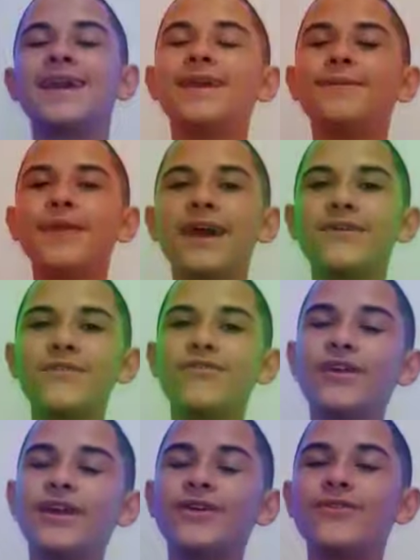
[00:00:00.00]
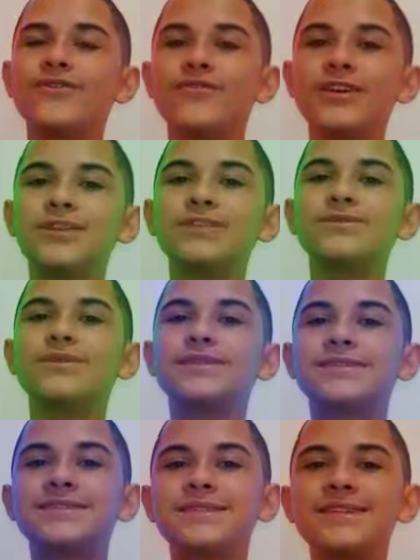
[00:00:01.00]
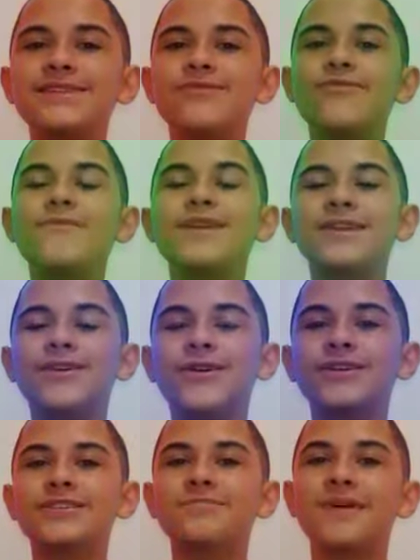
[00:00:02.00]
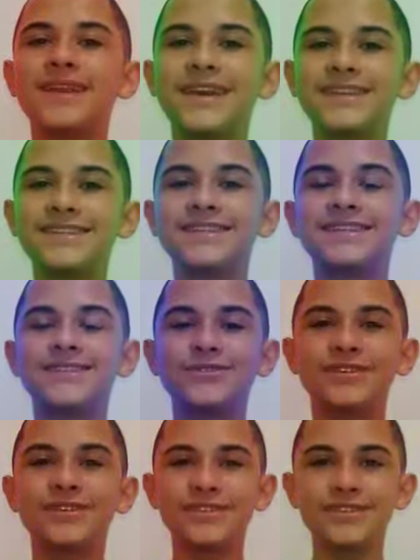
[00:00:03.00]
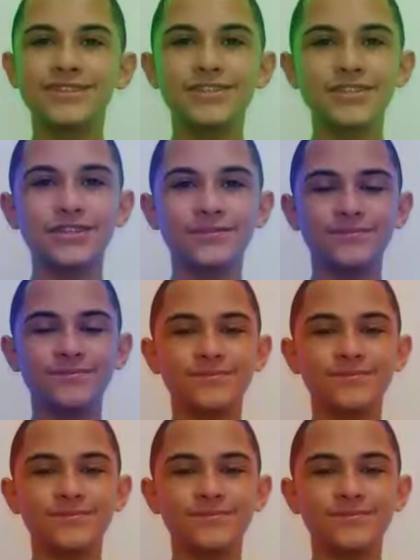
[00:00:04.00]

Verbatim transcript: Em breve eu farei um vídeo com as 5 melhores palestras que eu já assisti.